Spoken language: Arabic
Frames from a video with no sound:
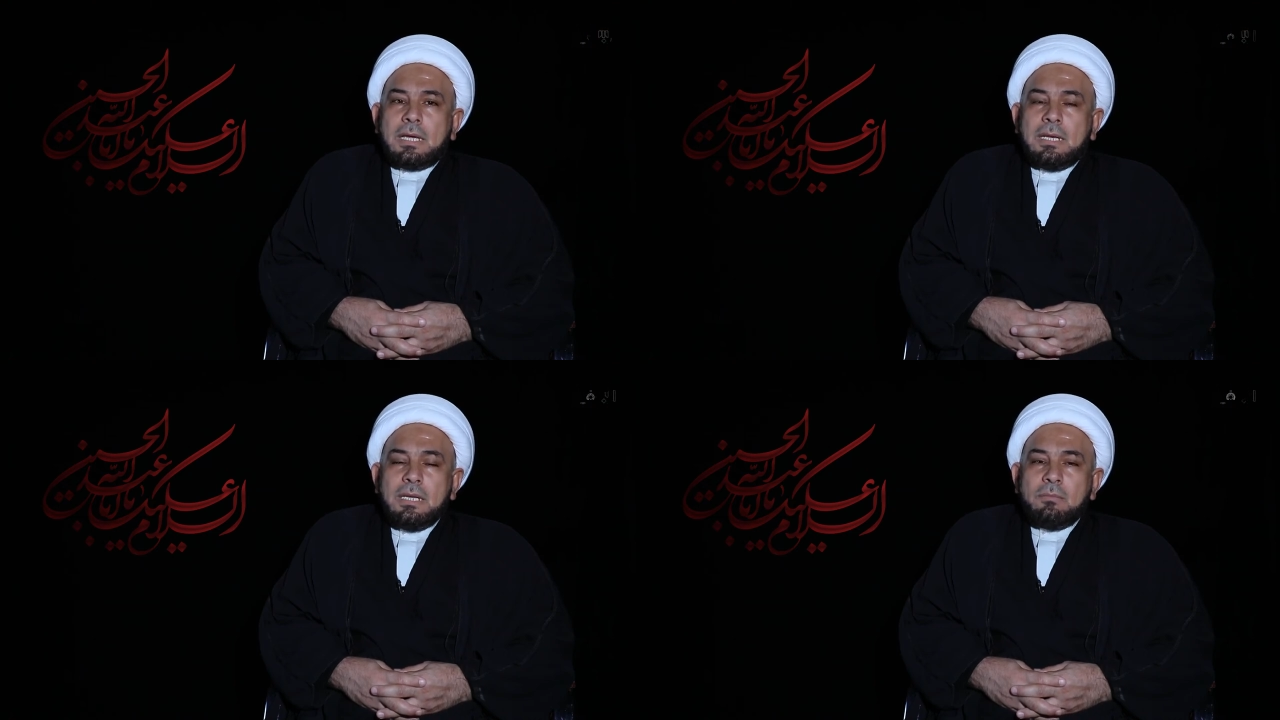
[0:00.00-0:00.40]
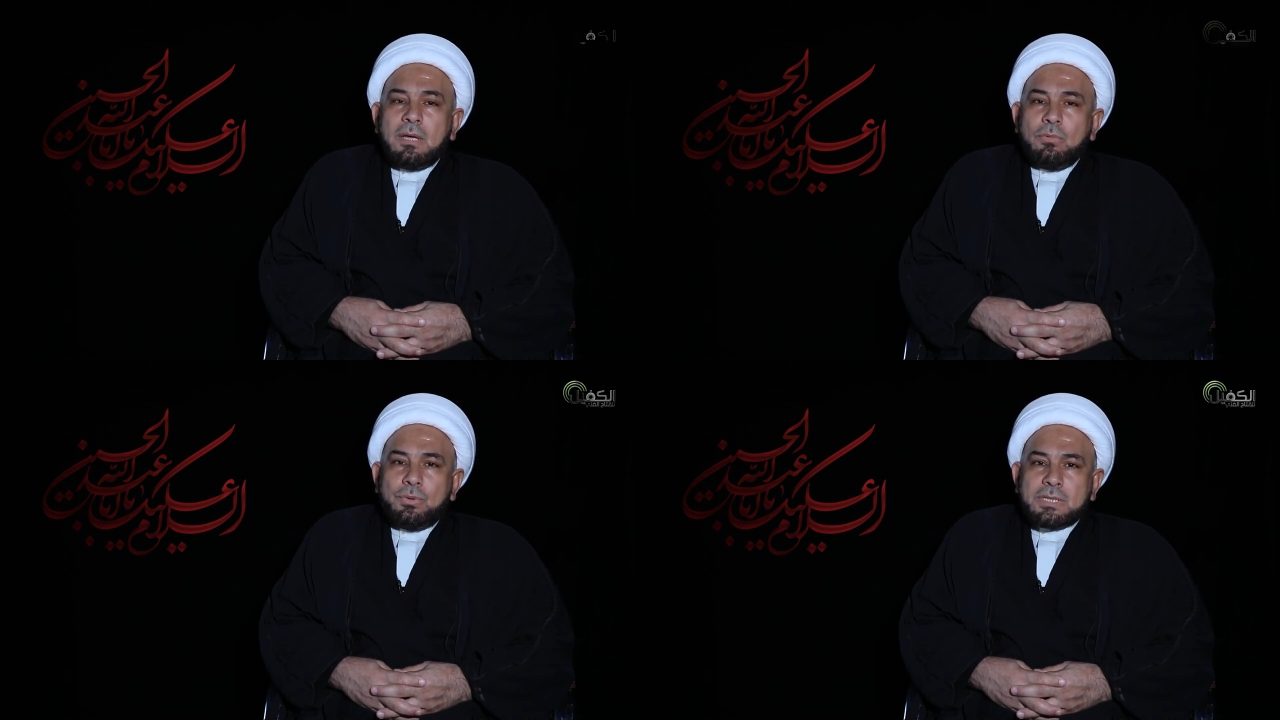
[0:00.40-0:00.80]

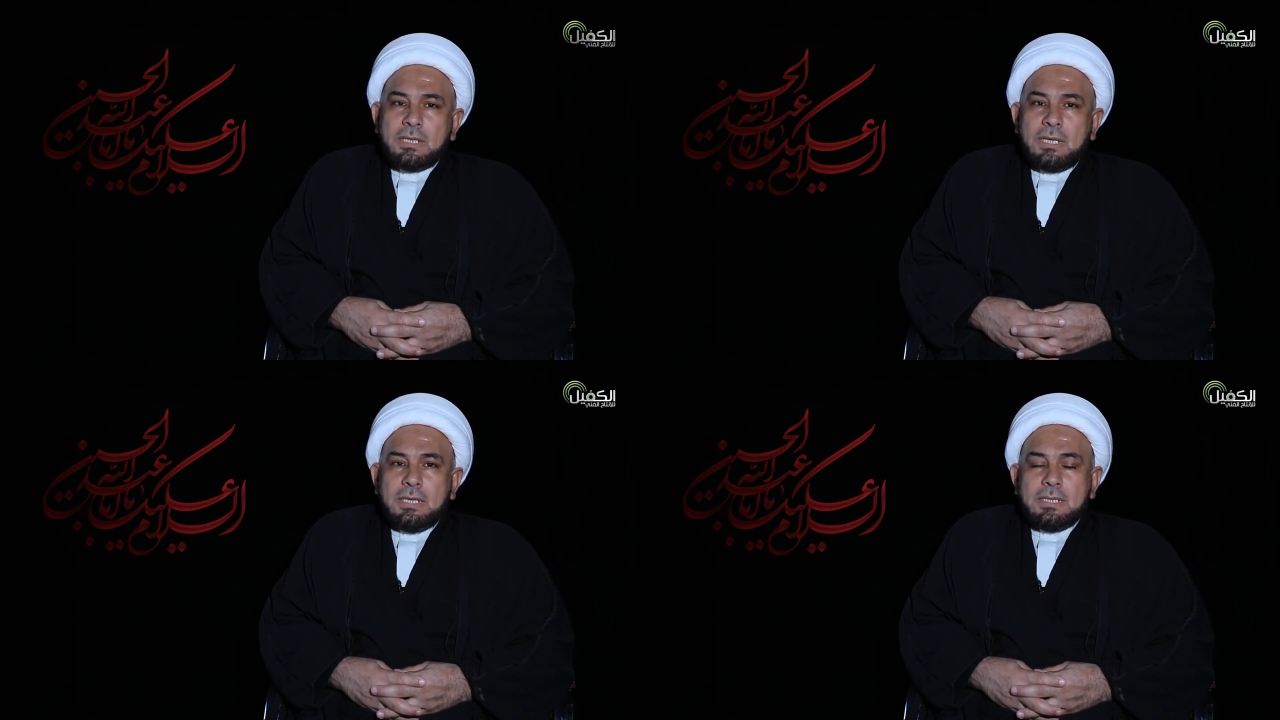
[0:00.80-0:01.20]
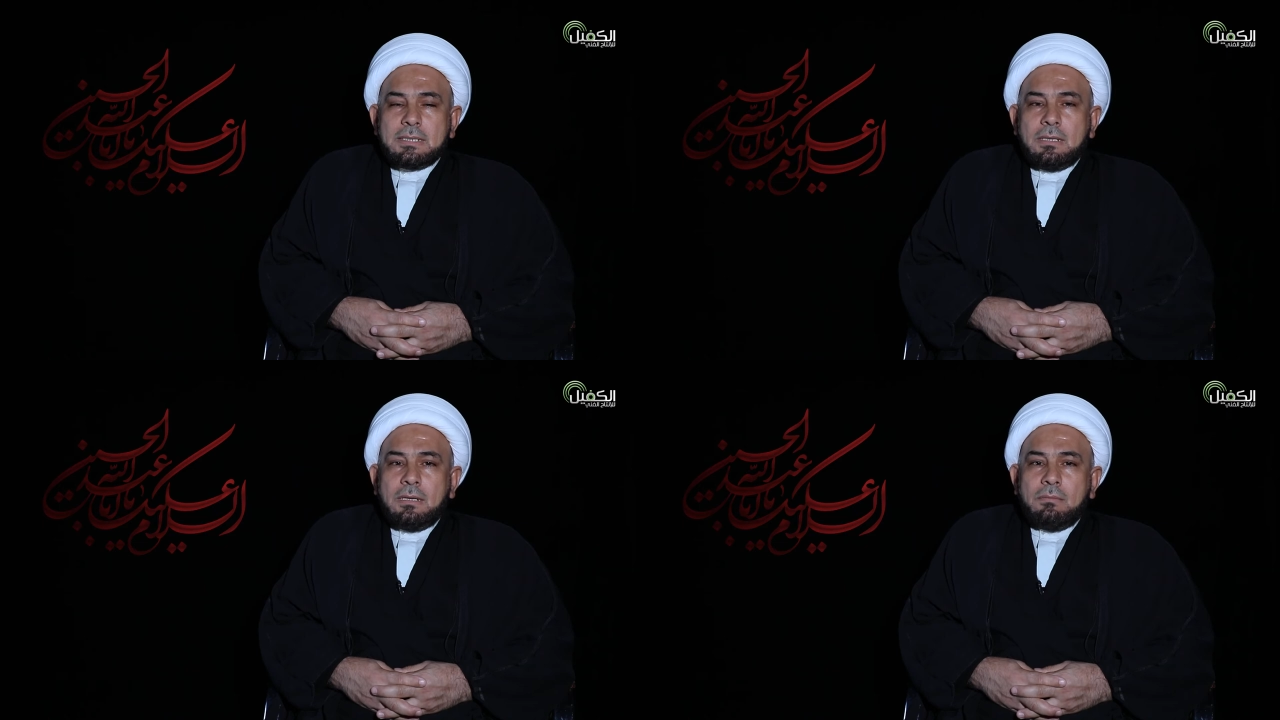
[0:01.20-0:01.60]
الإمام الحسين عليه
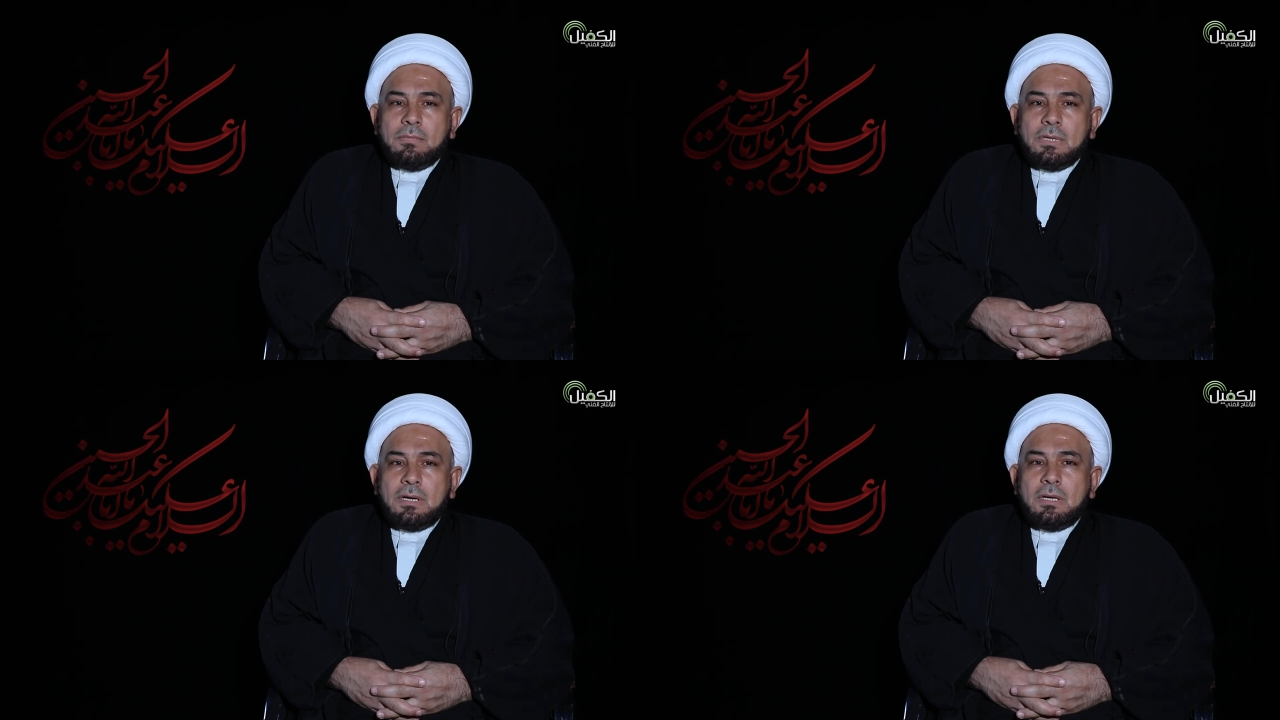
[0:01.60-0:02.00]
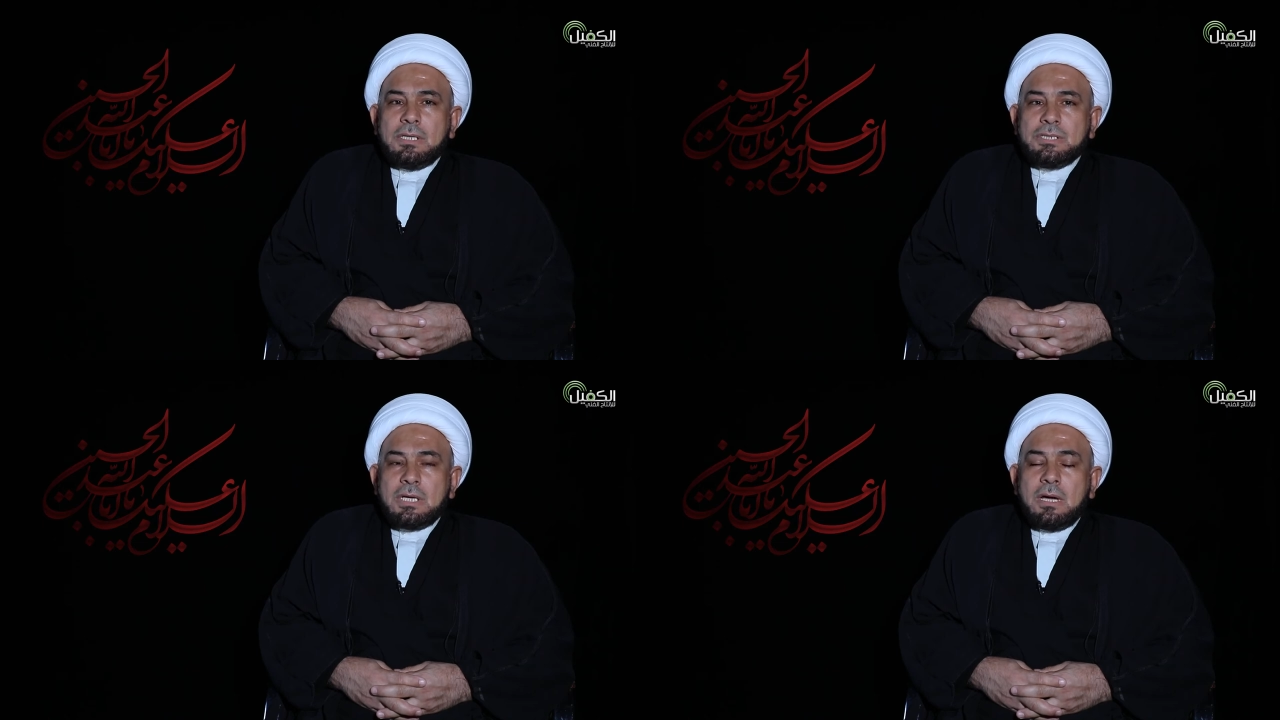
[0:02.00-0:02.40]
السلام
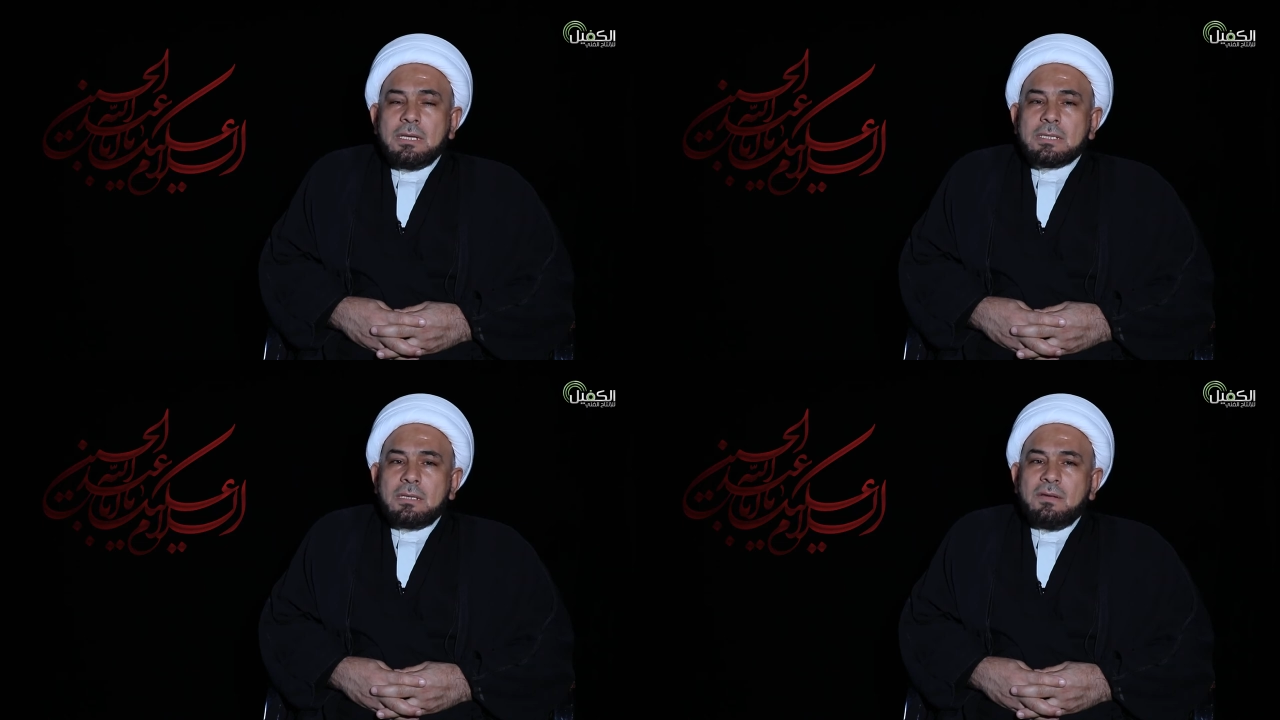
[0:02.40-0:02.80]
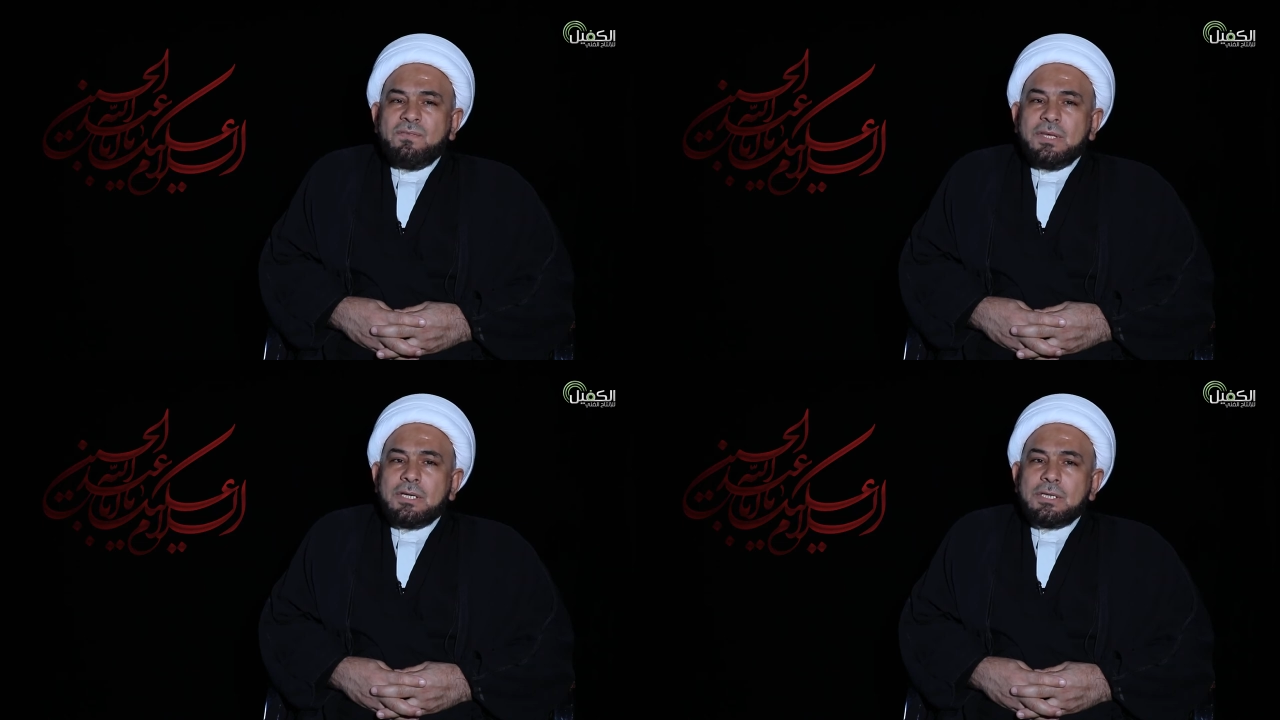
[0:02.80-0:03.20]
كان جالسا
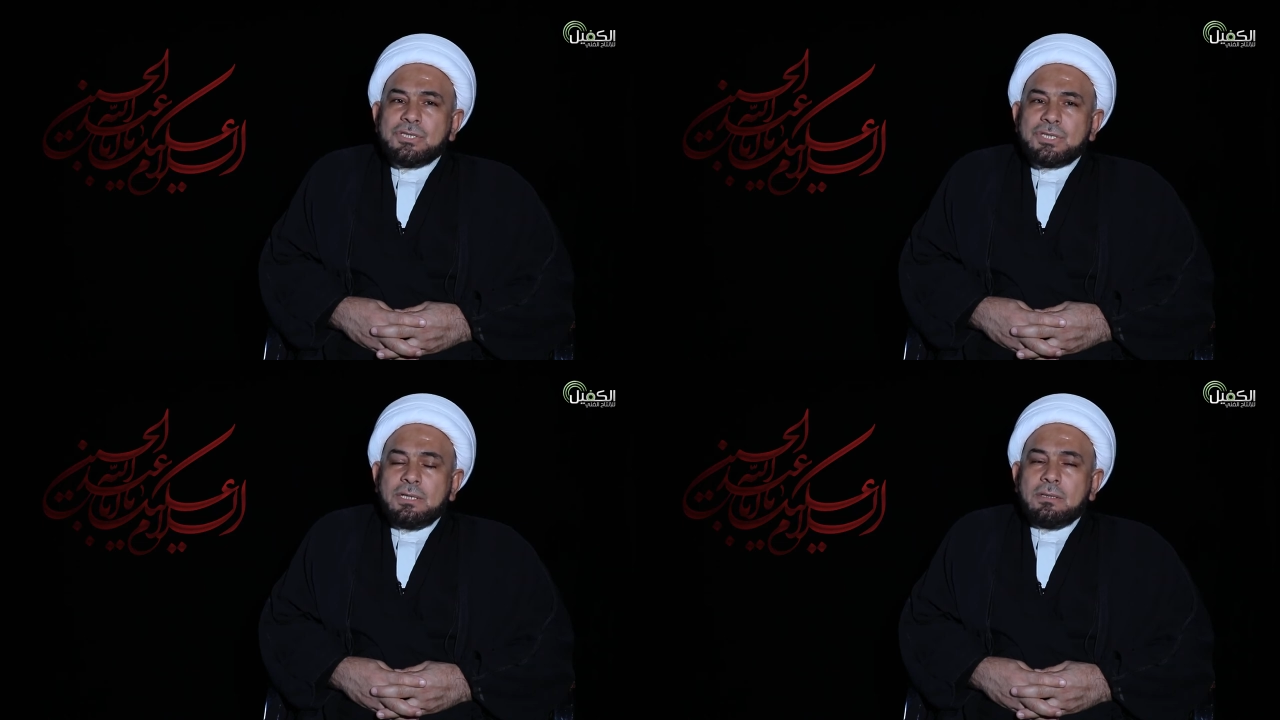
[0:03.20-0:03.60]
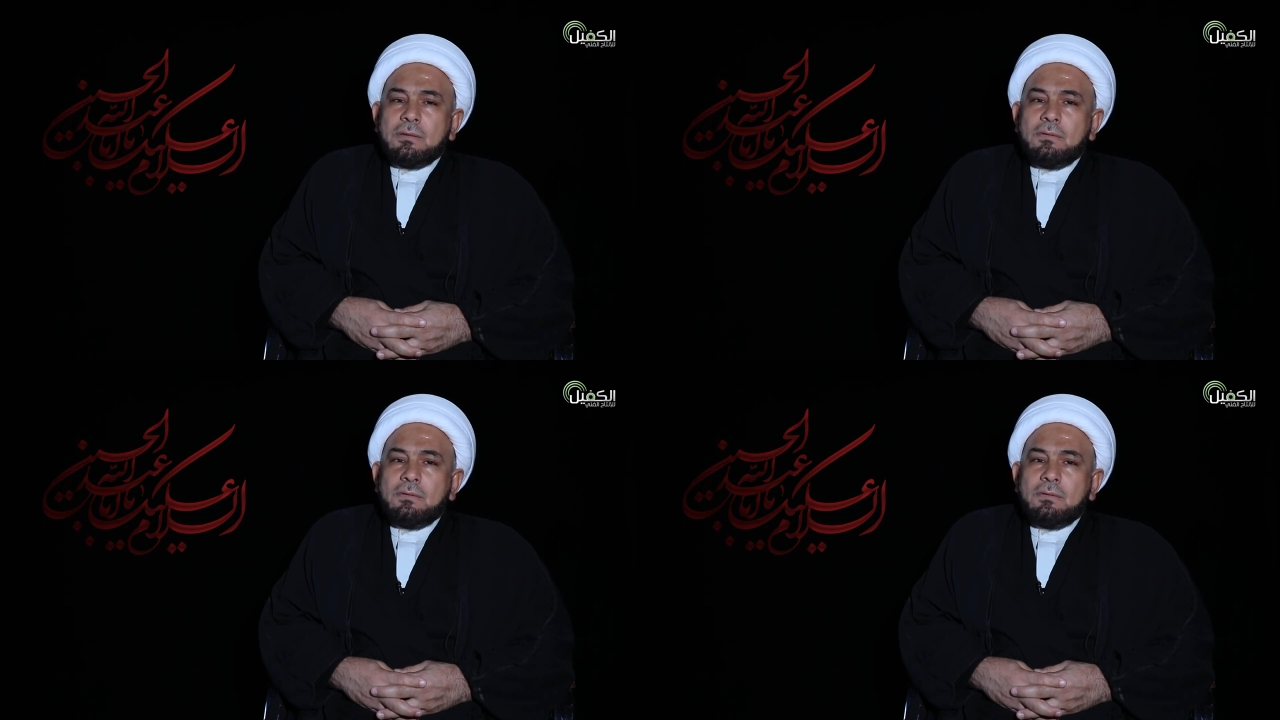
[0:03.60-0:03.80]
في حجره